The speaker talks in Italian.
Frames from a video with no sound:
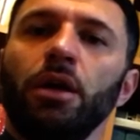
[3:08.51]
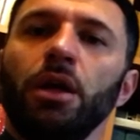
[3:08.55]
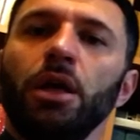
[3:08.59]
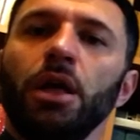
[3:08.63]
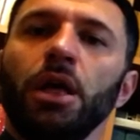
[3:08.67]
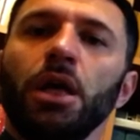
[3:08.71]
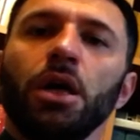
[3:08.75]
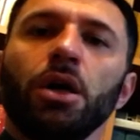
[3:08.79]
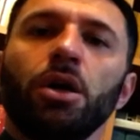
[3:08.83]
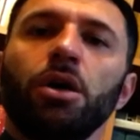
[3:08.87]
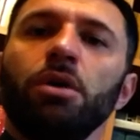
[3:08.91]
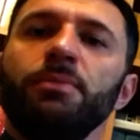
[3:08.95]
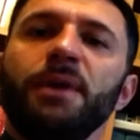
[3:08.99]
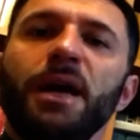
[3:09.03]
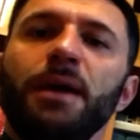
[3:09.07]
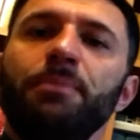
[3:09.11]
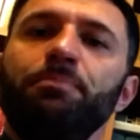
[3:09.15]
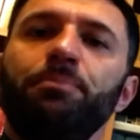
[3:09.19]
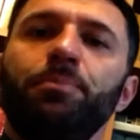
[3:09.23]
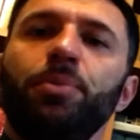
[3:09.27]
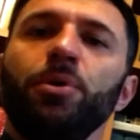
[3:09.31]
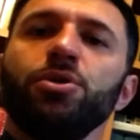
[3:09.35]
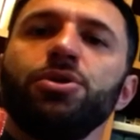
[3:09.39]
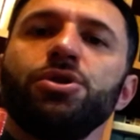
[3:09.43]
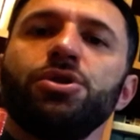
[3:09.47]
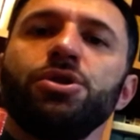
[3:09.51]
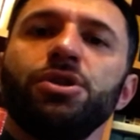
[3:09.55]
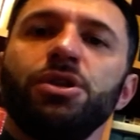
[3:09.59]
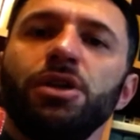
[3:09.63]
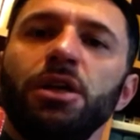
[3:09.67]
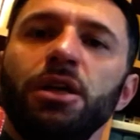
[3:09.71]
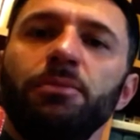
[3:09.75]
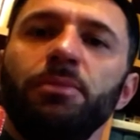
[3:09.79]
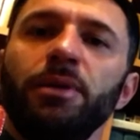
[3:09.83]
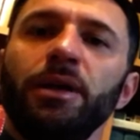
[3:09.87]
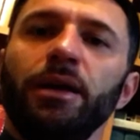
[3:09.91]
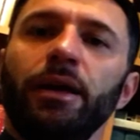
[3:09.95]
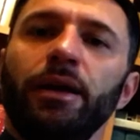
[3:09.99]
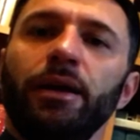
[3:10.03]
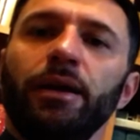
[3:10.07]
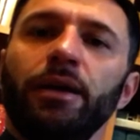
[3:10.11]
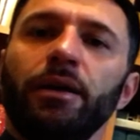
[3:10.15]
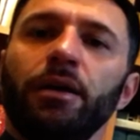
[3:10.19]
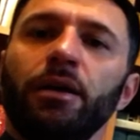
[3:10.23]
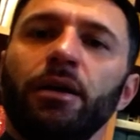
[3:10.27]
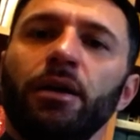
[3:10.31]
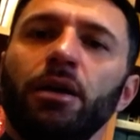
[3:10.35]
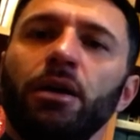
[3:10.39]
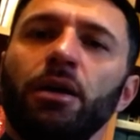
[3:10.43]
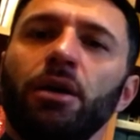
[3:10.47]
Com'è possibile
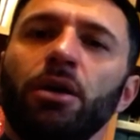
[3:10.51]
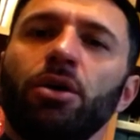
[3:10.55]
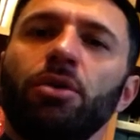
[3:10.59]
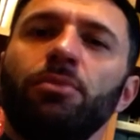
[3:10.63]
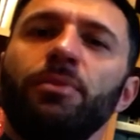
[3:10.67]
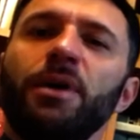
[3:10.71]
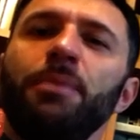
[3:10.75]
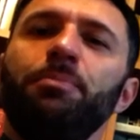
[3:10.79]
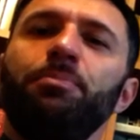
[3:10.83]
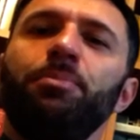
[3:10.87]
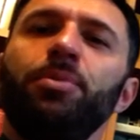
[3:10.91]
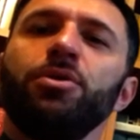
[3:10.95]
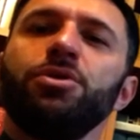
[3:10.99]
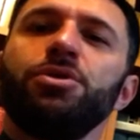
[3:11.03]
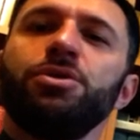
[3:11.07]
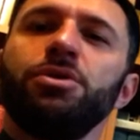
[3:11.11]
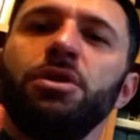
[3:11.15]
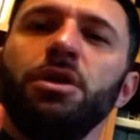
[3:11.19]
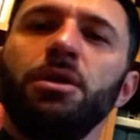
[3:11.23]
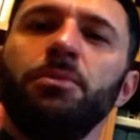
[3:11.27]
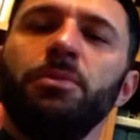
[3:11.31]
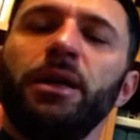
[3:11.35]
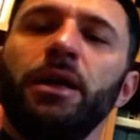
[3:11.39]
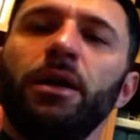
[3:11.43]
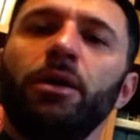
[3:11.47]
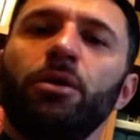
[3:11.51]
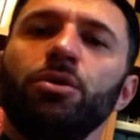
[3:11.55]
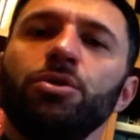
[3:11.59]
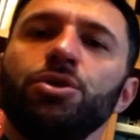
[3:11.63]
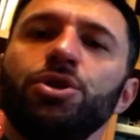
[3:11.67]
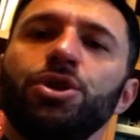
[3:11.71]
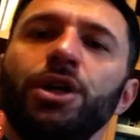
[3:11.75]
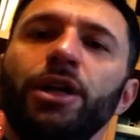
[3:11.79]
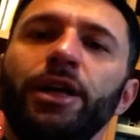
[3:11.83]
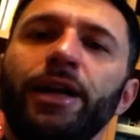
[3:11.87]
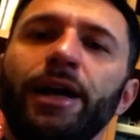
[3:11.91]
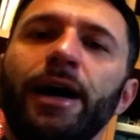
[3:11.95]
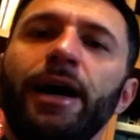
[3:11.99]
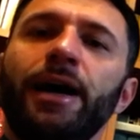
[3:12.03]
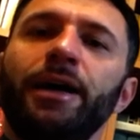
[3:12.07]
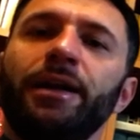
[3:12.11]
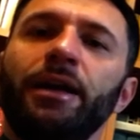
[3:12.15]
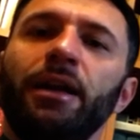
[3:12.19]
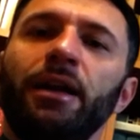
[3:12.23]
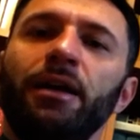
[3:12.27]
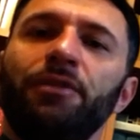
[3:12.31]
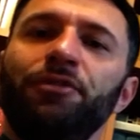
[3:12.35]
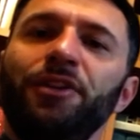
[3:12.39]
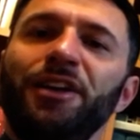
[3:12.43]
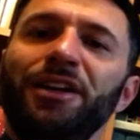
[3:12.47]
Com'è possibile conciliare la
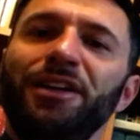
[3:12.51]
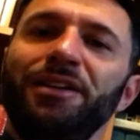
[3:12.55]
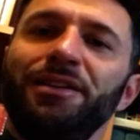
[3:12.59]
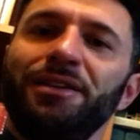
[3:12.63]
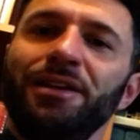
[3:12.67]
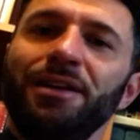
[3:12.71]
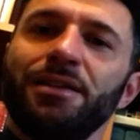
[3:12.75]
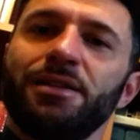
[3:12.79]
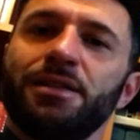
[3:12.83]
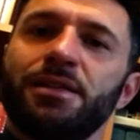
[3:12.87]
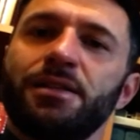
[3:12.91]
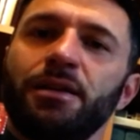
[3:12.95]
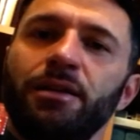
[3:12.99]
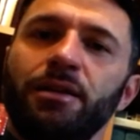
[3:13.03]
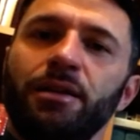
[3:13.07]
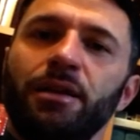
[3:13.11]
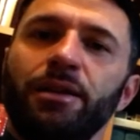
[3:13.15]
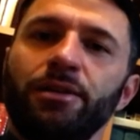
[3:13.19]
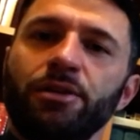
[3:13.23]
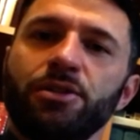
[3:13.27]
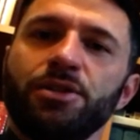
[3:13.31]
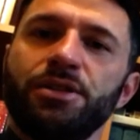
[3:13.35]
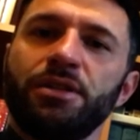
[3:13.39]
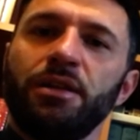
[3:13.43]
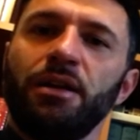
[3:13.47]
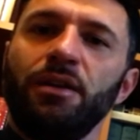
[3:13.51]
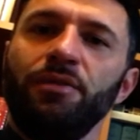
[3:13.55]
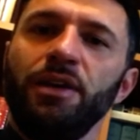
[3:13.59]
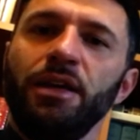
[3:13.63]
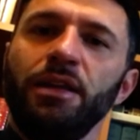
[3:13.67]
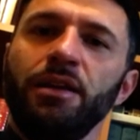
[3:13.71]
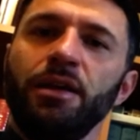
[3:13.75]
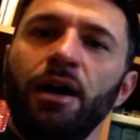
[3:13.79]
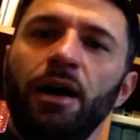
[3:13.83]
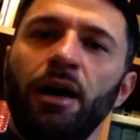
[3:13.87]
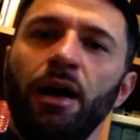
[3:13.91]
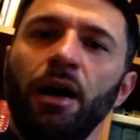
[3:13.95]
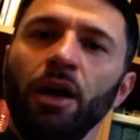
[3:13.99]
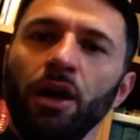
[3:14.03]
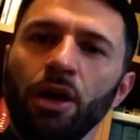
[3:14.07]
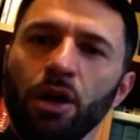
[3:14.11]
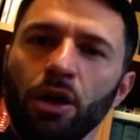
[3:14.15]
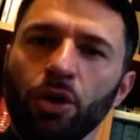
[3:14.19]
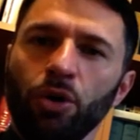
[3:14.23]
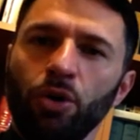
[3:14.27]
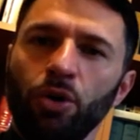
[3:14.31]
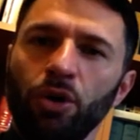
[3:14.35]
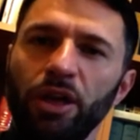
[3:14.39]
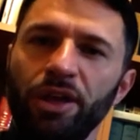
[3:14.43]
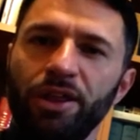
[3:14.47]
finitezza della nostra vita con
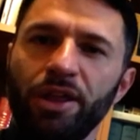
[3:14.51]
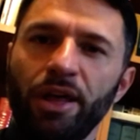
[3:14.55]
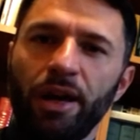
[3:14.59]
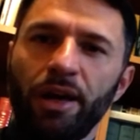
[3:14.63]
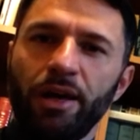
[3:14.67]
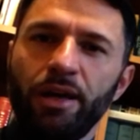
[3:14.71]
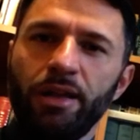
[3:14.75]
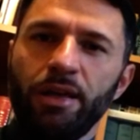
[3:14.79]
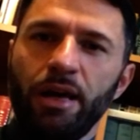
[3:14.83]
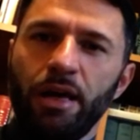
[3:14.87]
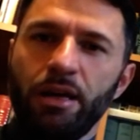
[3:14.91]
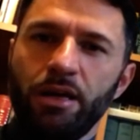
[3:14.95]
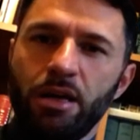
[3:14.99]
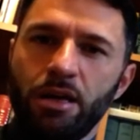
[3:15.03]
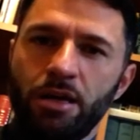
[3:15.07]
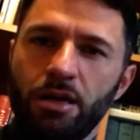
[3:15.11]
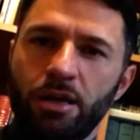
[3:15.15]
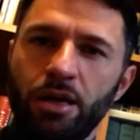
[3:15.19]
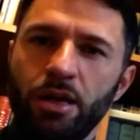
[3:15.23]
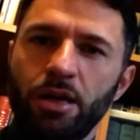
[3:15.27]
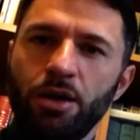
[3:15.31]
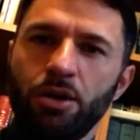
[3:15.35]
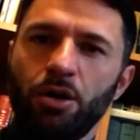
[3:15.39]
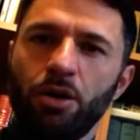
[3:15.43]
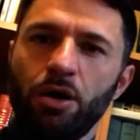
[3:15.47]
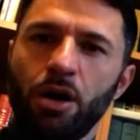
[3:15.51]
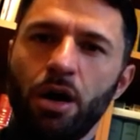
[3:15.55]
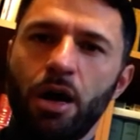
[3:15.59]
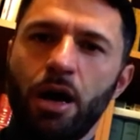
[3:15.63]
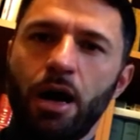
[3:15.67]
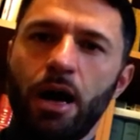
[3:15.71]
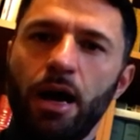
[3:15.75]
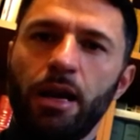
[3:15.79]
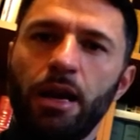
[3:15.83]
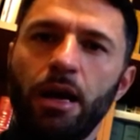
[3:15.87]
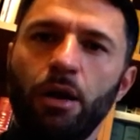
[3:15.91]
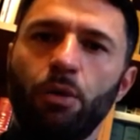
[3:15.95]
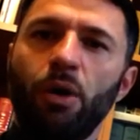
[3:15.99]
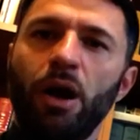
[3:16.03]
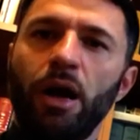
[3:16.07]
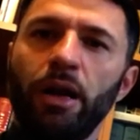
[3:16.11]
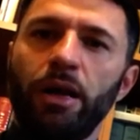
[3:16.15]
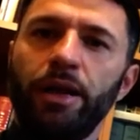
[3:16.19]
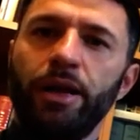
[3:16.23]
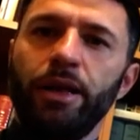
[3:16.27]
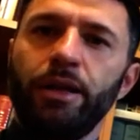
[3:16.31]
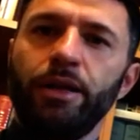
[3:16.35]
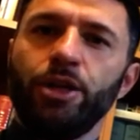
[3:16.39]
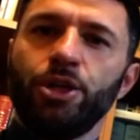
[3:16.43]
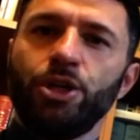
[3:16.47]
l'eternità di Dio alla quale
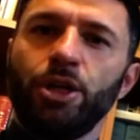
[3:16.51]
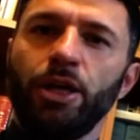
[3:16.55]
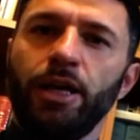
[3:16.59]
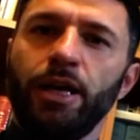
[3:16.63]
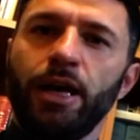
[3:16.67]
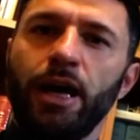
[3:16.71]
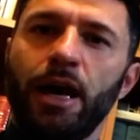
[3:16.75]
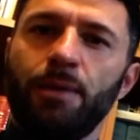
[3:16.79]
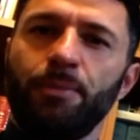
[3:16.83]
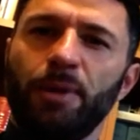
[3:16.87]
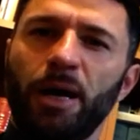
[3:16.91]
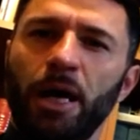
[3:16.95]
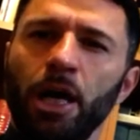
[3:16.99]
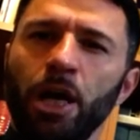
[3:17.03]
Egli ci chiama?